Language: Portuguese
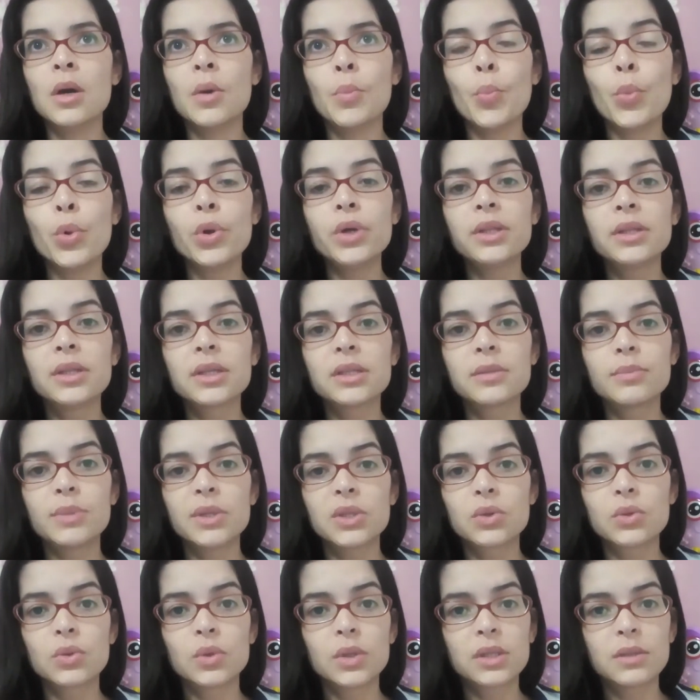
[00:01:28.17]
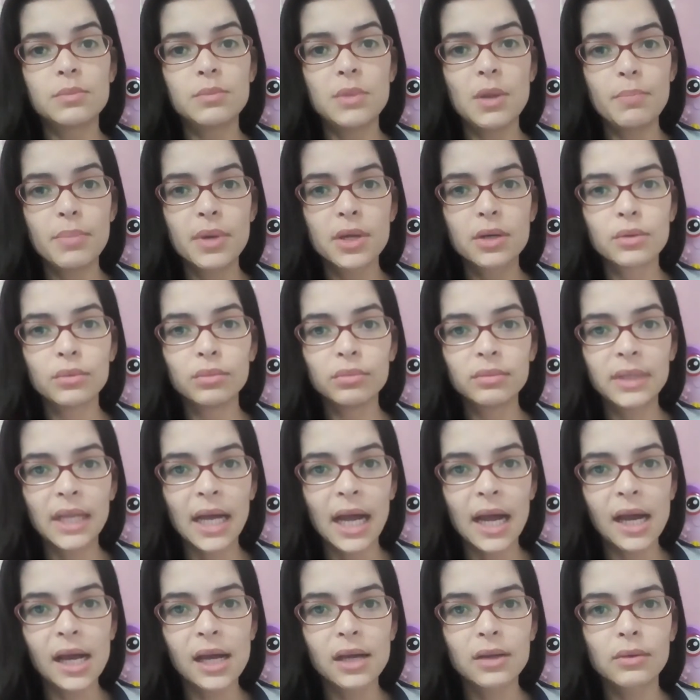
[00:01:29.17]
muitas pessoas me
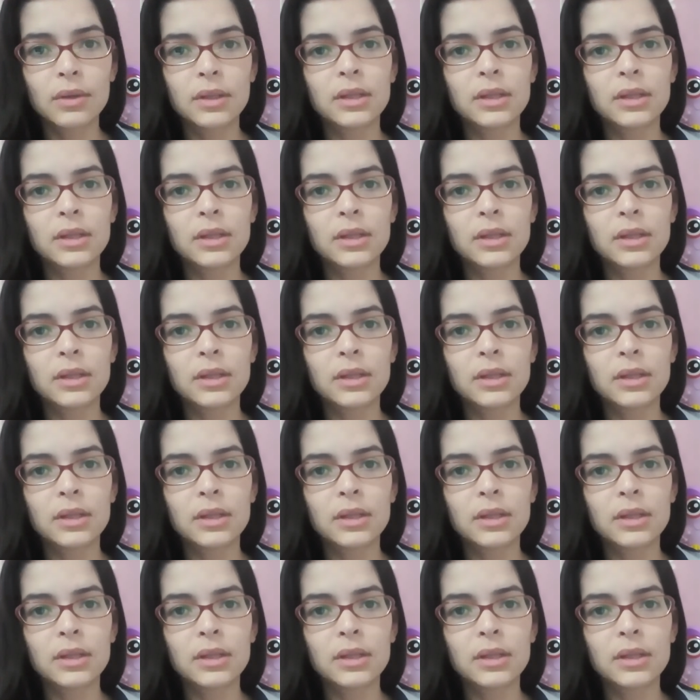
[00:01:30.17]
perguntaram,